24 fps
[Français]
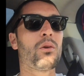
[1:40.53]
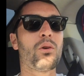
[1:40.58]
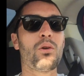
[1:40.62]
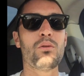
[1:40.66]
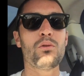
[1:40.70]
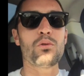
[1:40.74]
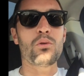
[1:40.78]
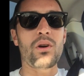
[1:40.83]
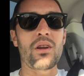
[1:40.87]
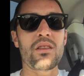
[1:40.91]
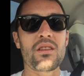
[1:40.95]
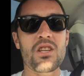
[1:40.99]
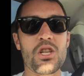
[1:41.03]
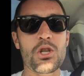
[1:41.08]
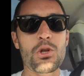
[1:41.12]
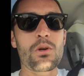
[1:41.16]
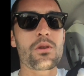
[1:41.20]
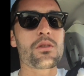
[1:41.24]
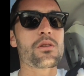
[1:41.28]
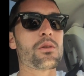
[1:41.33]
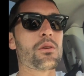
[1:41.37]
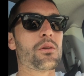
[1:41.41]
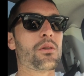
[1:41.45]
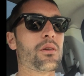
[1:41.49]
revenons à des
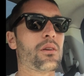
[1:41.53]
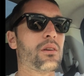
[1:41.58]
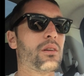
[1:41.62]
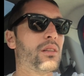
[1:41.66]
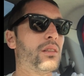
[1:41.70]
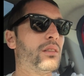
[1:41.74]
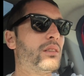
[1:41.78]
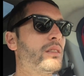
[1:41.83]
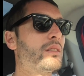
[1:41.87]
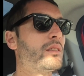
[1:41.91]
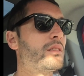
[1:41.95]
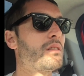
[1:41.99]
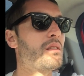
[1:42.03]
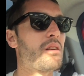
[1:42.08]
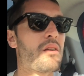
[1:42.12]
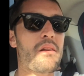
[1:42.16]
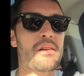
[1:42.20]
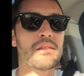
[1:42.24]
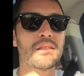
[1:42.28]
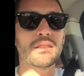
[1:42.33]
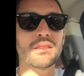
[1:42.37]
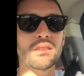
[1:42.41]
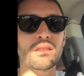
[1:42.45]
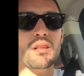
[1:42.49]
choses euh,
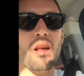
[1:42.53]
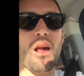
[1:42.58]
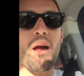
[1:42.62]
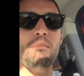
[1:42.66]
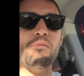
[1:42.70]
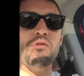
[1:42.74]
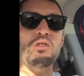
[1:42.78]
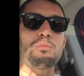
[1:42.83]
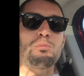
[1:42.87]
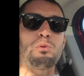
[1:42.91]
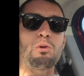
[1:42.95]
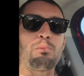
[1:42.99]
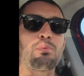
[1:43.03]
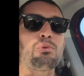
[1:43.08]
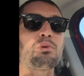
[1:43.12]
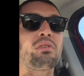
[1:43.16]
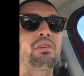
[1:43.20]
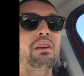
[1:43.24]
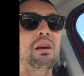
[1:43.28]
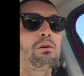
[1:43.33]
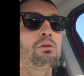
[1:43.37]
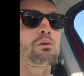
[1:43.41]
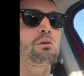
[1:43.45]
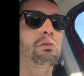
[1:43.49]
un petit peu plus
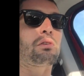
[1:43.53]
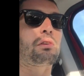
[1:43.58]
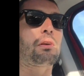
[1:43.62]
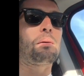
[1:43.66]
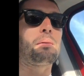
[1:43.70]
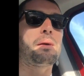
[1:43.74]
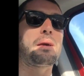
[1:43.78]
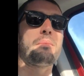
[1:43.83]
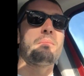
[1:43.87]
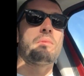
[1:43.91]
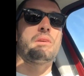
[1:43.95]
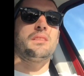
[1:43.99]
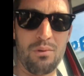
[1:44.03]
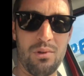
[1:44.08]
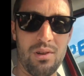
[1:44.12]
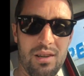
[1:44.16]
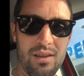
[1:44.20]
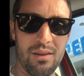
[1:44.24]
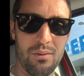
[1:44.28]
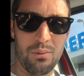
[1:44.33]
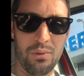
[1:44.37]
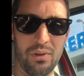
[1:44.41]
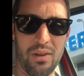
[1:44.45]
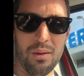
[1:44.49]
sérieuses quand même.
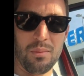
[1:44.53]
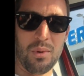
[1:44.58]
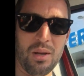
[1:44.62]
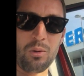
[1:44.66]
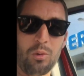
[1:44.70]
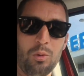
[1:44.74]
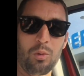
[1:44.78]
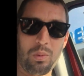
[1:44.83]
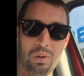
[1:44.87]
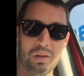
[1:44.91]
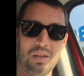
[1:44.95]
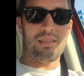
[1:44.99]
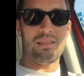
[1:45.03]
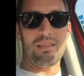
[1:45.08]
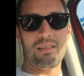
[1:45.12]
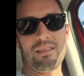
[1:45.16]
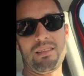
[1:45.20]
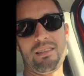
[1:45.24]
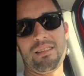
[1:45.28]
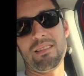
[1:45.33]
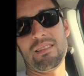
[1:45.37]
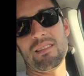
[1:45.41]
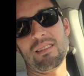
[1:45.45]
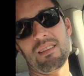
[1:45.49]
Voilà, vous avez bien compris
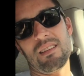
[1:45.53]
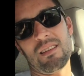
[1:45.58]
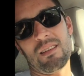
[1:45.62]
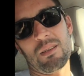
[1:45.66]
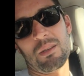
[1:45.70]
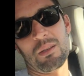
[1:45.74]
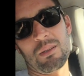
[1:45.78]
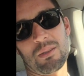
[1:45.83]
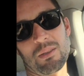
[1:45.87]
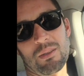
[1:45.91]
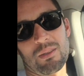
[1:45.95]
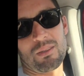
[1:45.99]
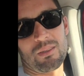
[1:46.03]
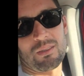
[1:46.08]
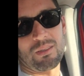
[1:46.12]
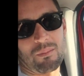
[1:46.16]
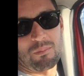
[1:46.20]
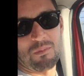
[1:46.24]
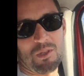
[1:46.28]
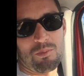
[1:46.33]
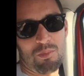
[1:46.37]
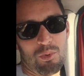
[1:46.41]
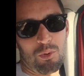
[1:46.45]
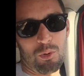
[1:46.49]
l'idée euh,
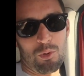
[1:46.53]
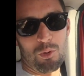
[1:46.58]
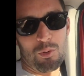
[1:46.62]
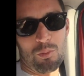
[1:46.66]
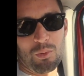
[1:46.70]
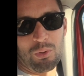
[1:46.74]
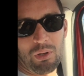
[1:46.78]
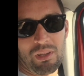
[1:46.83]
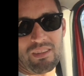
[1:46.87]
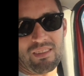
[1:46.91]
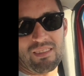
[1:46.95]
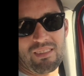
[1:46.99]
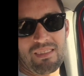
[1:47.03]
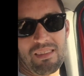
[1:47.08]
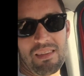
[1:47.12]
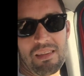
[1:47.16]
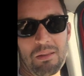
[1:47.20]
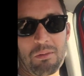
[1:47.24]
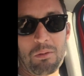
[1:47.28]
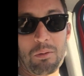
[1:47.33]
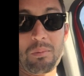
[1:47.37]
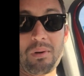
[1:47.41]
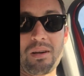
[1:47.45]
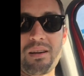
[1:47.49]
un petit peu
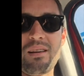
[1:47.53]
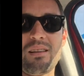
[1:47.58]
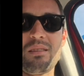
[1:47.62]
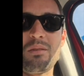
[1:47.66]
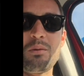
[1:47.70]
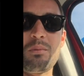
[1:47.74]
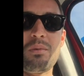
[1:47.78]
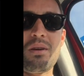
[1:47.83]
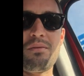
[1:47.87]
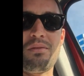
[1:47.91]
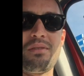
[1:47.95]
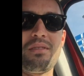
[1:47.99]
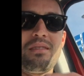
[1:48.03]
humoristique de ma, de ma